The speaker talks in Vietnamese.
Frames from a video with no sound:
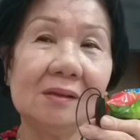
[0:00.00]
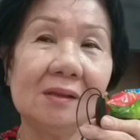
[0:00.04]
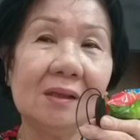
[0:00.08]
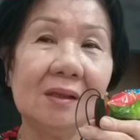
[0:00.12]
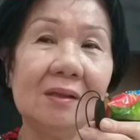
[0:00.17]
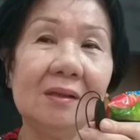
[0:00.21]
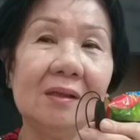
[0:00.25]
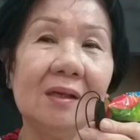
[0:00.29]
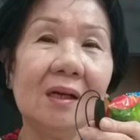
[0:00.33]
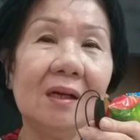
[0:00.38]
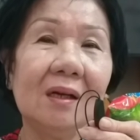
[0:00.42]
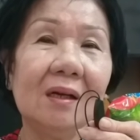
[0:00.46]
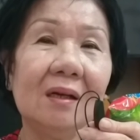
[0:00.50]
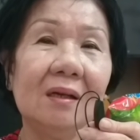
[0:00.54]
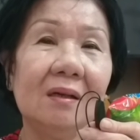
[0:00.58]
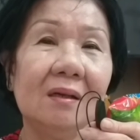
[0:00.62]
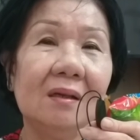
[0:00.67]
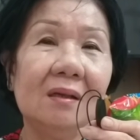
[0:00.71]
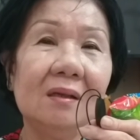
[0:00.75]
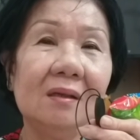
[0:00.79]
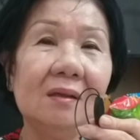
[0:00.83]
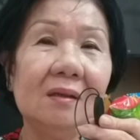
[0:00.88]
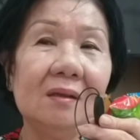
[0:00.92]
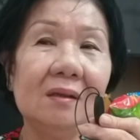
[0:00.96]
Thử ra
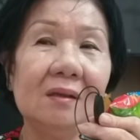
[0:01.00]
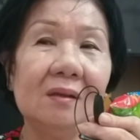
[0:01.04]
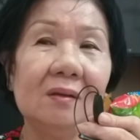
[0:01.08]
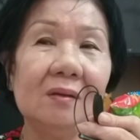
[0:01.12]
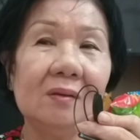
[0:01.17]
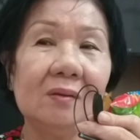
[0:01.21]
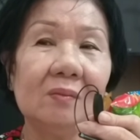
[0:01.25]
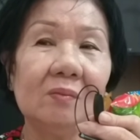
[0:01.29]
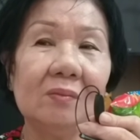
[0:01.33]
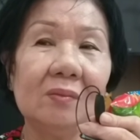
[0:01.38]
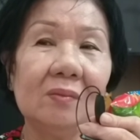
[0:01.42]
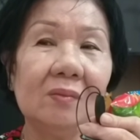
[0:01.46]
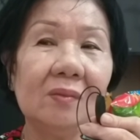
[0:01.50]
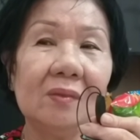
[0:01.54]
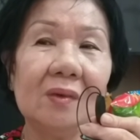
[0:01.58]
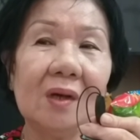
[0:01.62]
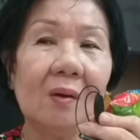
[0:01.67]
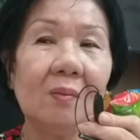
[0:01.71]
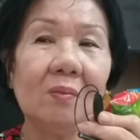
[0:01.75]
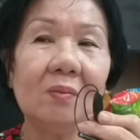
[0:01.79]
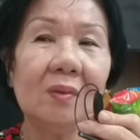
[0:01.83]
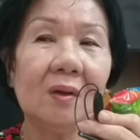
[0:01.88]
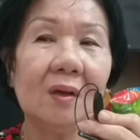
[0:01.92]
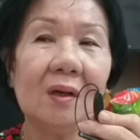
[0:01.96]

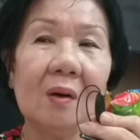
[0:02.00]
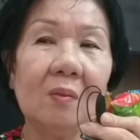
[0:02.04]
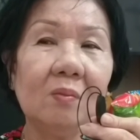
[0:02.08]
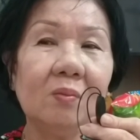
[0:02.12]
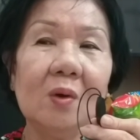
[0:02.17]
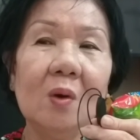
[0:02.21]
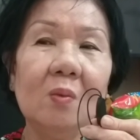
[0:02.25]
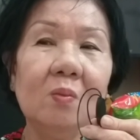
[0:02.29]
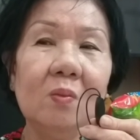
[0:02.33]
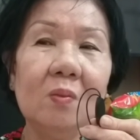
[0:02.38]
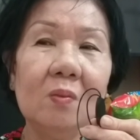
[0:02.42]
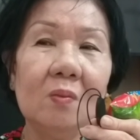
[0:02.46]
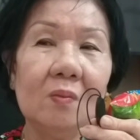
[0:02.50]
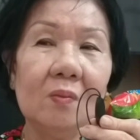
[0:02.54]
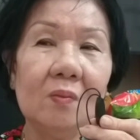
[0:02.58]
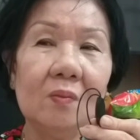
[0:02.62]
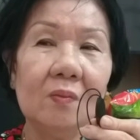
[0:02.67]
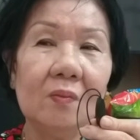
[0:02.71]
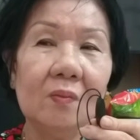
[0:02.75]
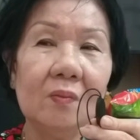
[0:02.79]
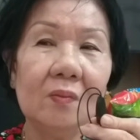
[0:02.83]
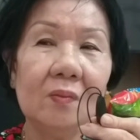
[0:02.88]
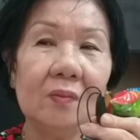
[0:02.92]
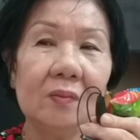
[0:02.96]
không đúng.
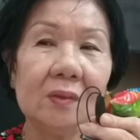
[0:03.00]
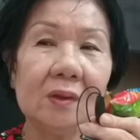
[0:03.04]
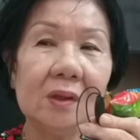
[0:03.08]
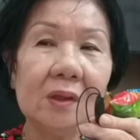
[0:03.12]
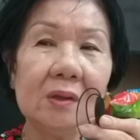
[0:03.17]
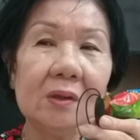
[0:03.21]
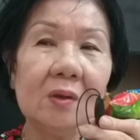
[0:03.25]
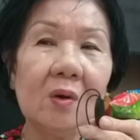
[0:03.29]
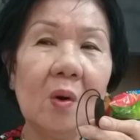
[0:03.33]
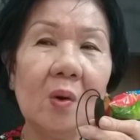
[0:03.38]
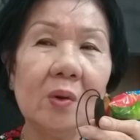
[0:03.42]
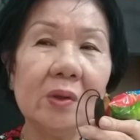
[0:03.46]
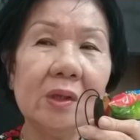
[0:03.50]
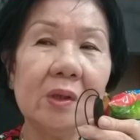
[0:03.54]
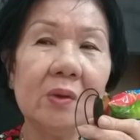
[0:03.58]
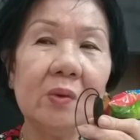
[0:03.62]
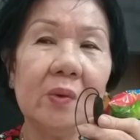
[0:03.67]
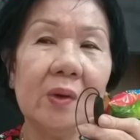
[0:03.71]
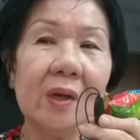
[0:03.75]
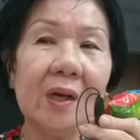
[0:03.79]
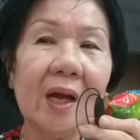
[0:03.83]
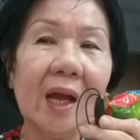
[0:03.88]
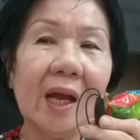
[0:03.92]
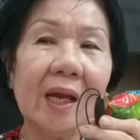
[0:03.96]
Rồi cô chỉ
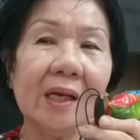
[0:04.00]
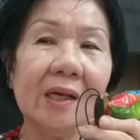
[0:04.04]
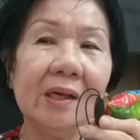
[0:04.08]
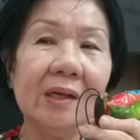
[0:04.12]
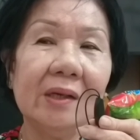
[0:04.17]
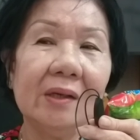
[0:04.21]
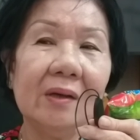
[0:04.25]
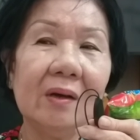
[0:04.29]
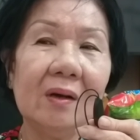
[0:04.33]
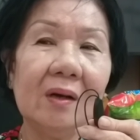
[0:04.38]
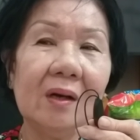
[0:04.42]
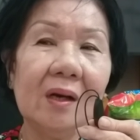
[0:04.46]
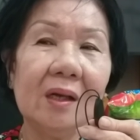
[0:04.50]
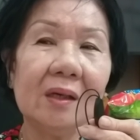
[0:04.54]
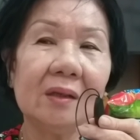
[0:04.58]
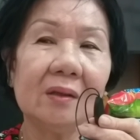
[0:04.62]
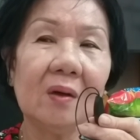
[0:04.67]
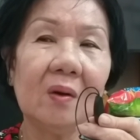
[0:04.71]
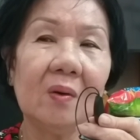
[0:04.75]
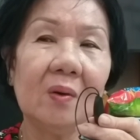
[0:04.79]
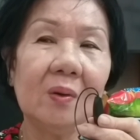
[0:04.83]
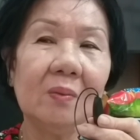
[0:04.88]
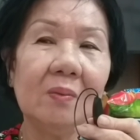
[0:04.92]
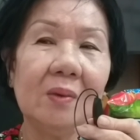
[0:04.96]
khuyên hai người đó là
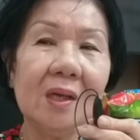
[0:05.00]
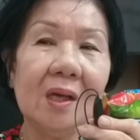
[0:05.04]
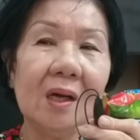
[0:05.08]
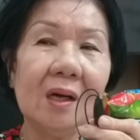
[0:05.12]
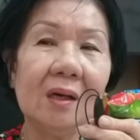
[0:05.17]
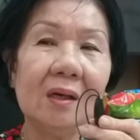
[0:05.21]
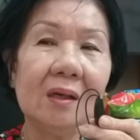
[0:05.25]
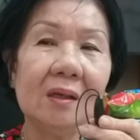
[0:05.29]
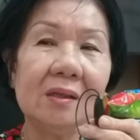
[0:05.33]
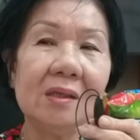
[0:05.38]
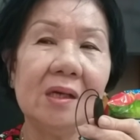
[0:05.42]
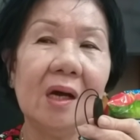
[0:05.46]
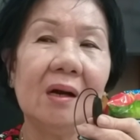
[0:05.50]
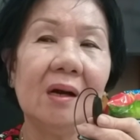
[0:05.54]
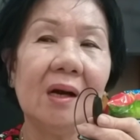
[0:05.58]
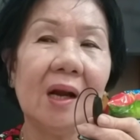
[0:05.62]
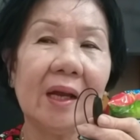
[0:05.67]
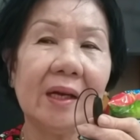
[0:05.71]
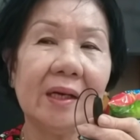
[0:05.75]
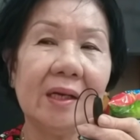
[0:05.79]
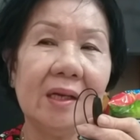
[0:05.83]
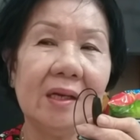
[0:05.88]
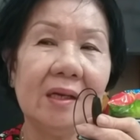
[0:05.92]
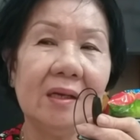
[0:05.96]
thôi bây giờ dừng
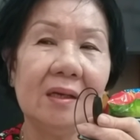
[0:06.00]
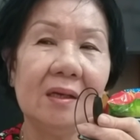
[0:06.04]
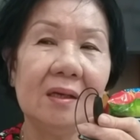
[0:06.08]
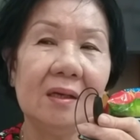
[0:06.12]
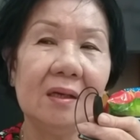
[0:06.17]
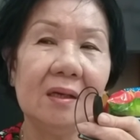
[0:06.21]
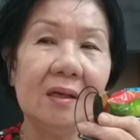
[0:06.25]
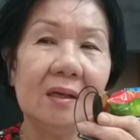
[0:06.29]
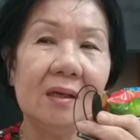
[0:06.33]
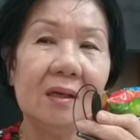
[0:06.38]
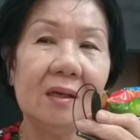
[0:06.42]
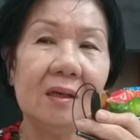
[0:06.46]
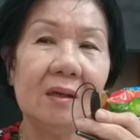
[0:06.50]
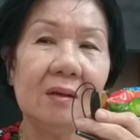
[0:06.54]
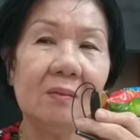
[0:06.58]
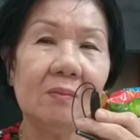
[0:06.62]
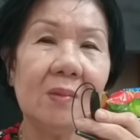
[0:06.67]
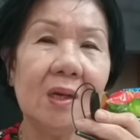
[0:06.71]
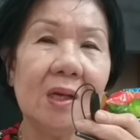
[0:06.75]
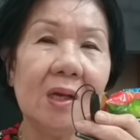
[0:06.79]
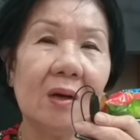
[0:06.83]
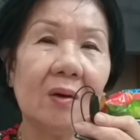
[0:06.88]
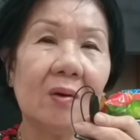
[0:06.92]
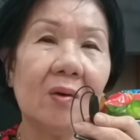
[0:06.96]
lại đi.
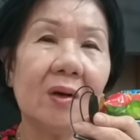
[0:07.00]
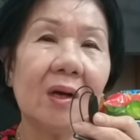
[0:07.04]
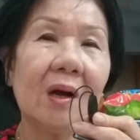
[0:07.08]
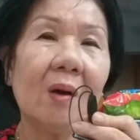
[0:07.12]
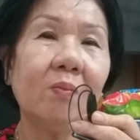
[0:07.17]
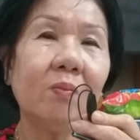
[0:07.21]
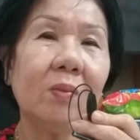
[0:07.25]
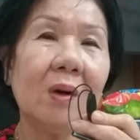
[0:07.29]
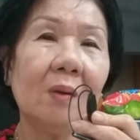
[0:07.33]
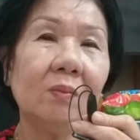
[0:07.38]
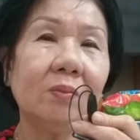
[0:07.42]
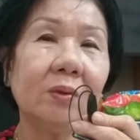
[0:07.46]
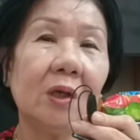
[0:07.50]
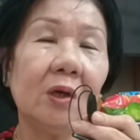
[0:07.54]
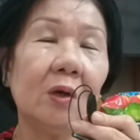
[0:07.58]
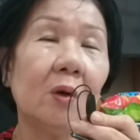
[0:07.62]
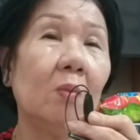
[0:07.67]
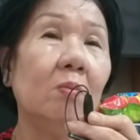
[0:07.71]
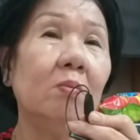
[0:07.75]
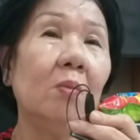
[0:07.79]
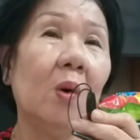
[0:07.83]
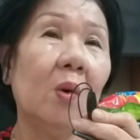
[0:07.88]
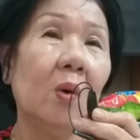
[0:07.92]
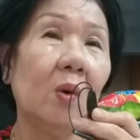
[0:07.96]
Bây giờ có khóc lóc thì
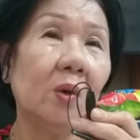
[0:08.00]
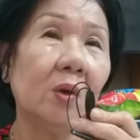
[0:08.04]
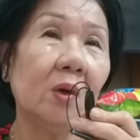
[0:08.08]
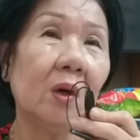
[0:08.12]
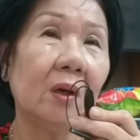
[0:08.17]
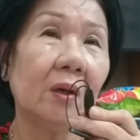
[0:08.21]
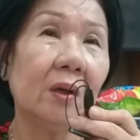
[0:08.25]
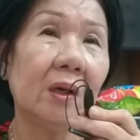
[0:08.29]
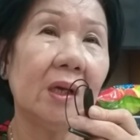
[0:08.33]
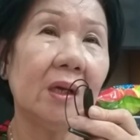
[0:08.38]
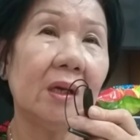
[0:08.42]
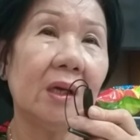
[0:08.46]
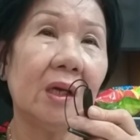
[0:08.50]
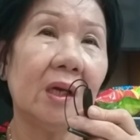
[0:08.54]
cũng muộn rồi.